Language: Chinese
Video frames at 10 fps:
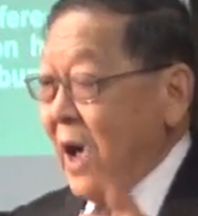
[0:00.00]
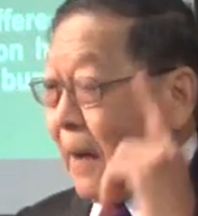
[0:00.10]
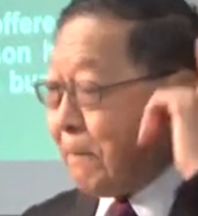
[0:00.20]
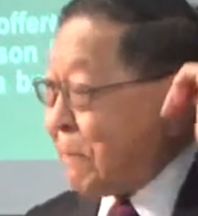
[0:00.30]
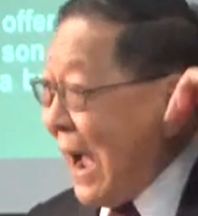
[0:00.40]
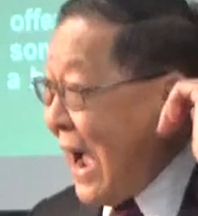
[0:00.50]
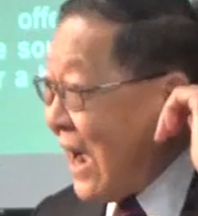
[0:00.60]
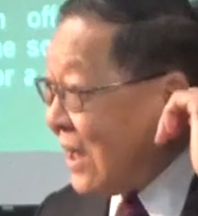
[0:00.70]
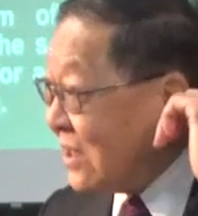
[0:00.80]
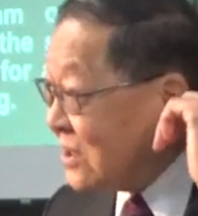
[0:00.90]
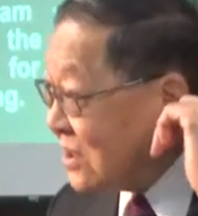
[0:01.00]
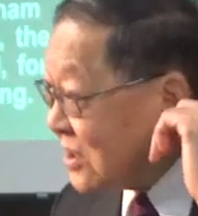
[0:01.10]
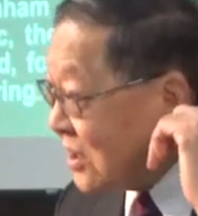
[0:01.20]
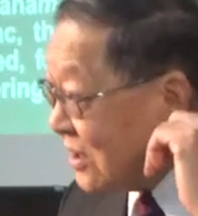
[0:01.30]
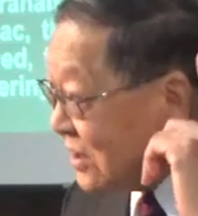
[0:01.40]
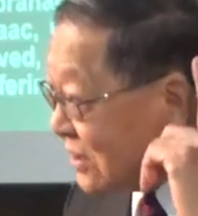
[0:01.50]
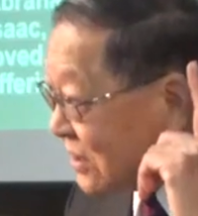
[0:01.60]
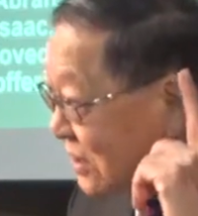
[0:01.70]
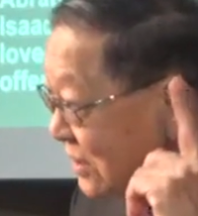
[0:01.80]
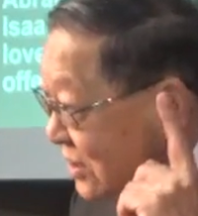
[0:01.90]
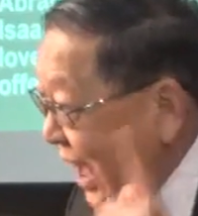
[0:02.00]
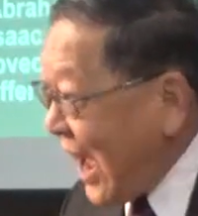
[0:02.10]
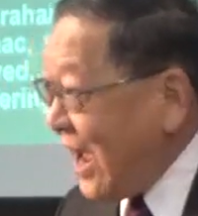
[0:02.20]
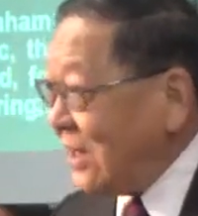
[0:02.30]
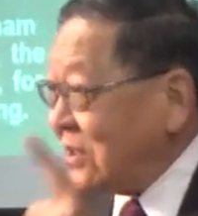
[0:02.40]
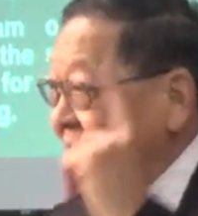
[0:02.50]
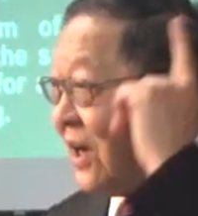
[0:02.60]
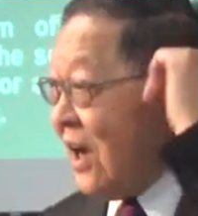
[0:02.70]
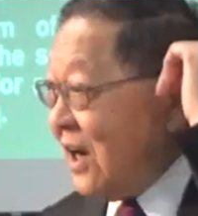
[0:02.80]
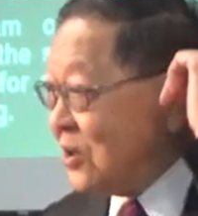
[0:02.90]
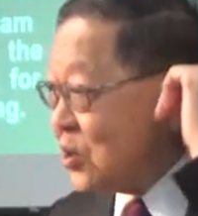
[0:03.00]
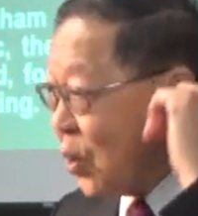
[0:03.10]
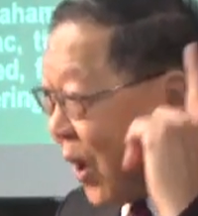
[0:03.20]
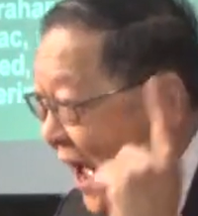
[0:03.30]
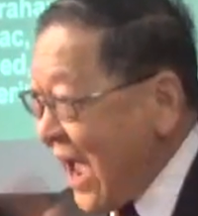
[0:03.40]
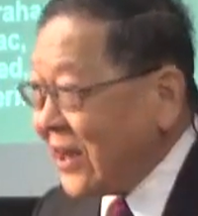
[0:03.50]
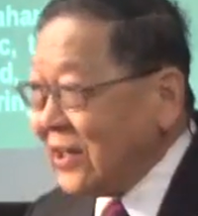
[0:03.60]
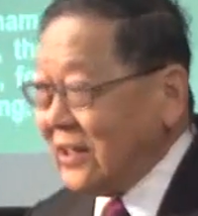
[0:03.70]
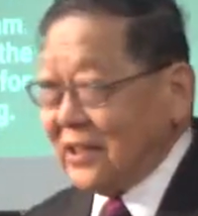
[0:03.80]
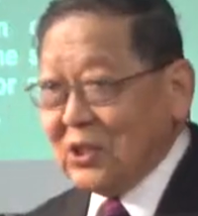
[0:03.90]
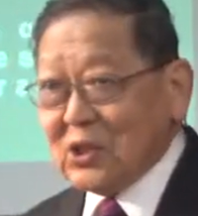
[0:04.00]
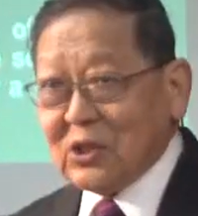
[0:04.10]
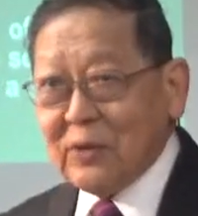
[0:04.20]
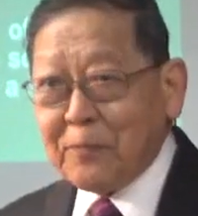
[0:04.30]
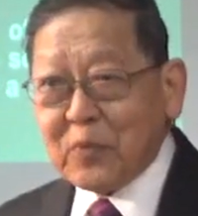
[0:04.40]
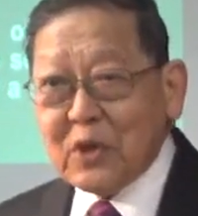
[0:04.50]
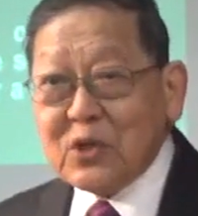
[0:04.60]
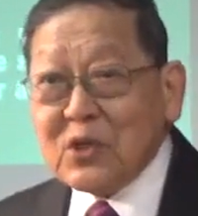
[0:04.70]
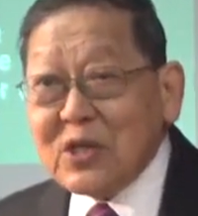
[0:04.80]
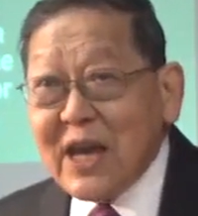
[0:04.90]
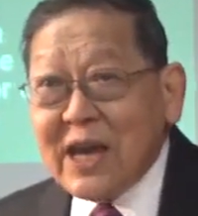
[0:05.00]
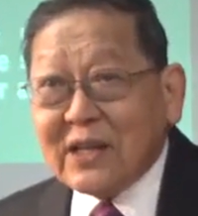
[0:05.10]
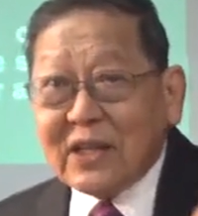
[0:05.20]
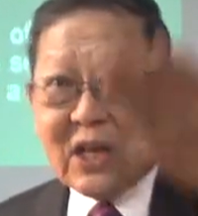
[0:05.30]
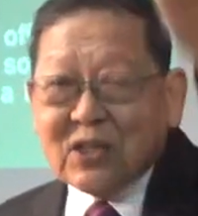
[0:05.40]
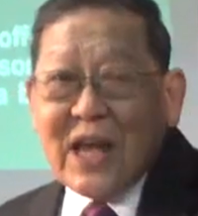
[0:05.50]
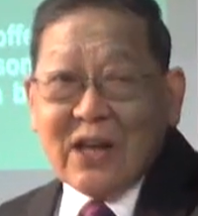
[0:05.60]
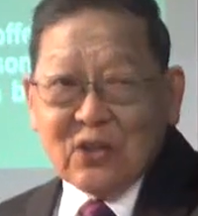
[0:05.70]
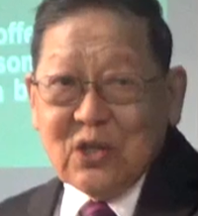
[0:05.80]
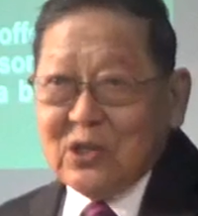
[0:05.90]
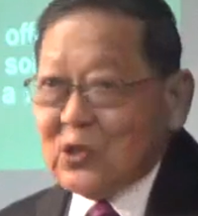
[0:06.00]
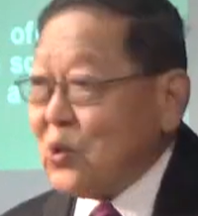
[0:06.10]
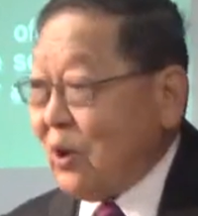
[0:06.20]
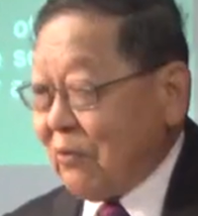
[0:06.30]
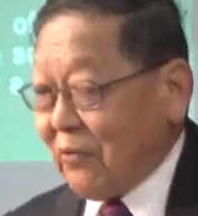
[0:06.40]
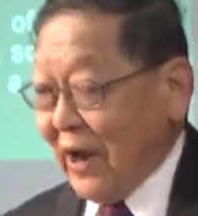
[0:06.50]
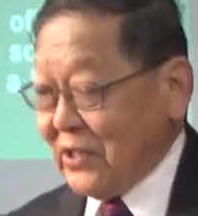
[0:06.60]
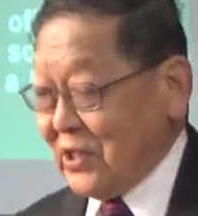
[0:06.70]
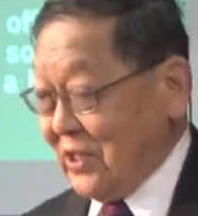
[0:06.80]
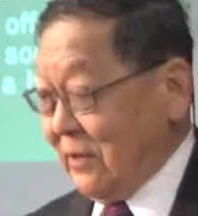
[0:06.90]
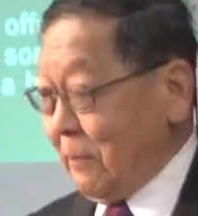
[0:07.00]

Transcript: 啊，把他的所爱的儿子献给上帝做反祭，